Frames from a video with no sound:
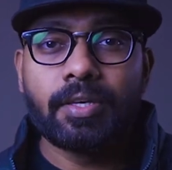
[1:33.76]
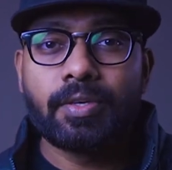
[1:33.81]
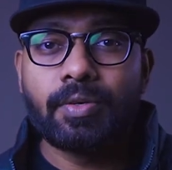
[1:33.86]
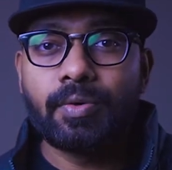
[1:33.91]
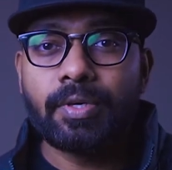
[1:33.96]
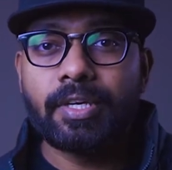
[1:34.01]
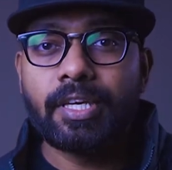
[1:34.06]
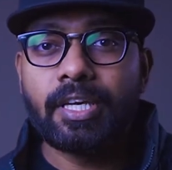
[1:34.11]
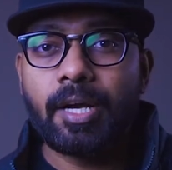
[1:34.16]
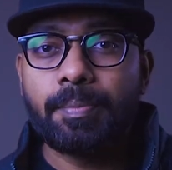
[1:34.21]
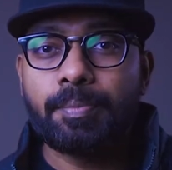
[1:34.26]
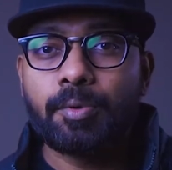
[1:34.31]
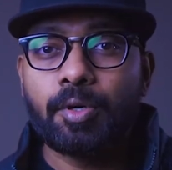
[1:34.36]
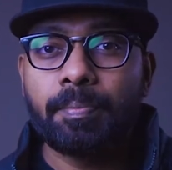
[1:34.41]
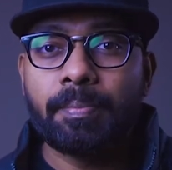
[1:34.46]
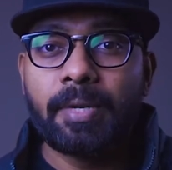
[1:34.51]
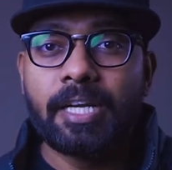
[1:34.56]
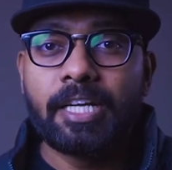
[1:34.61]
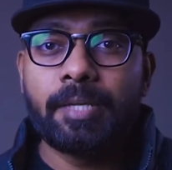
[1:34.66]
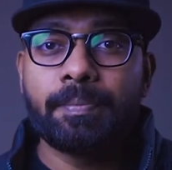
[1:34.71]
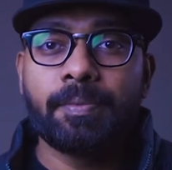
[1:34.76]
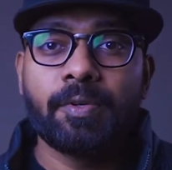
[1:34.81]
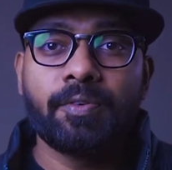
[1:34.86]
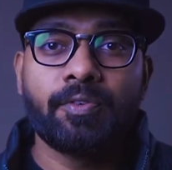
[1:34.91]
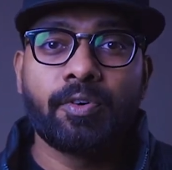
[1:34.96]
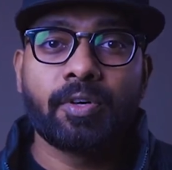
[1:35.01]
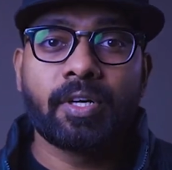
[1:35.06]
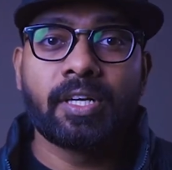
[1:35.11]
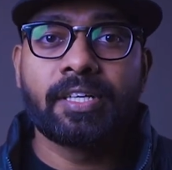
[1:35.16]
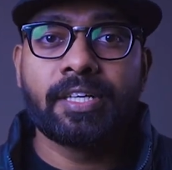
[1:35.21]
क्योंकि आपको मल्टीपल
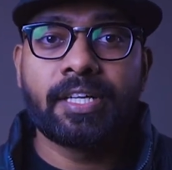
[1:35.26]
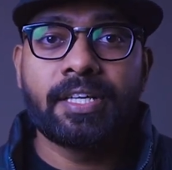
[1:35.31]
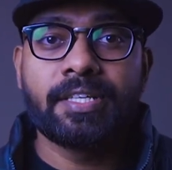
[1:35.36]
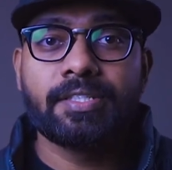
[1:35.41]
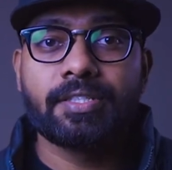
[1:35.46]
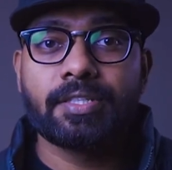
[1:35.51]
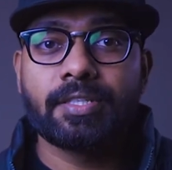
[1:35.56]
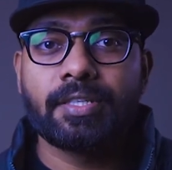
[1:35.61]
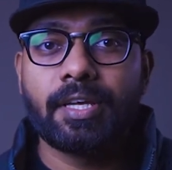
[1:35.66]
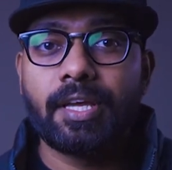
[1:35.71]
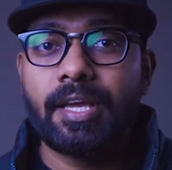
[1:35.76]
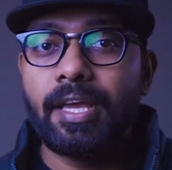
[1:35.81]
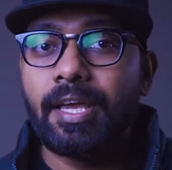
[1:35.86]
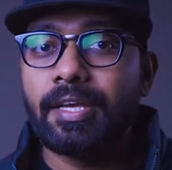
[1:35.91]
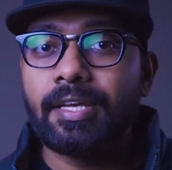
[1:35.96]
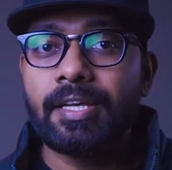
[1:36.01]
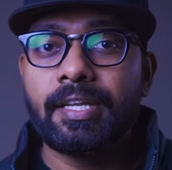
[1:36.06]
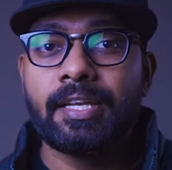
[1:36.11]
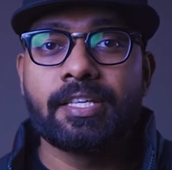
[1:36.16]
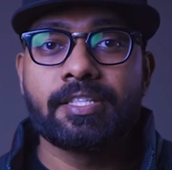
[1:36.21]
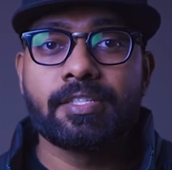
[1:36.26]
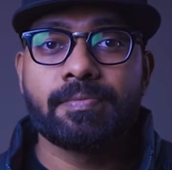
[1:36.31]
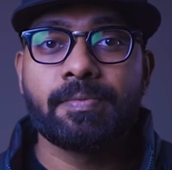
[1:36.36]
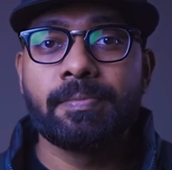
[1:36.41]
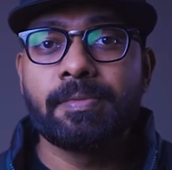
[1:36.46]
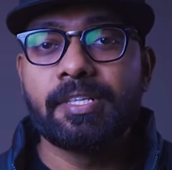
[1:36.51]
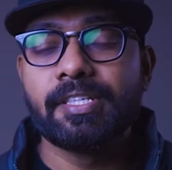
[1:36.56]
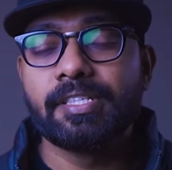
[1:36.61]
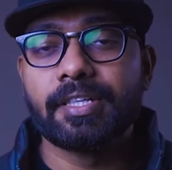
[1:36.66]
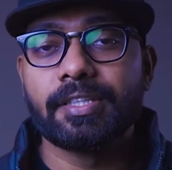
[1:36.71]
फोकल रेंज एक ही लेंस में
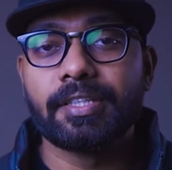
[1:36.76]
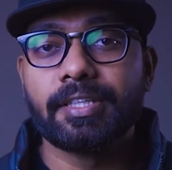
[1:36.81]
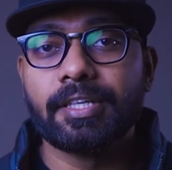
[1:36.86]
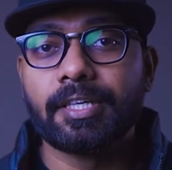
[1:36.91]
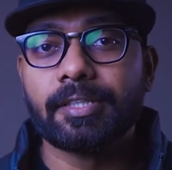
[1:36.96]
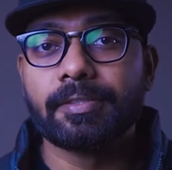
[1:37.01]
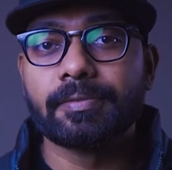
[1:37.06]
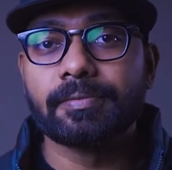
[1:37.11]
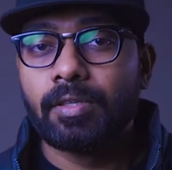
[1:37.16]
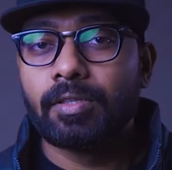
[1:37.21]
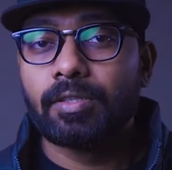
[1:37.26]
मिल जाती है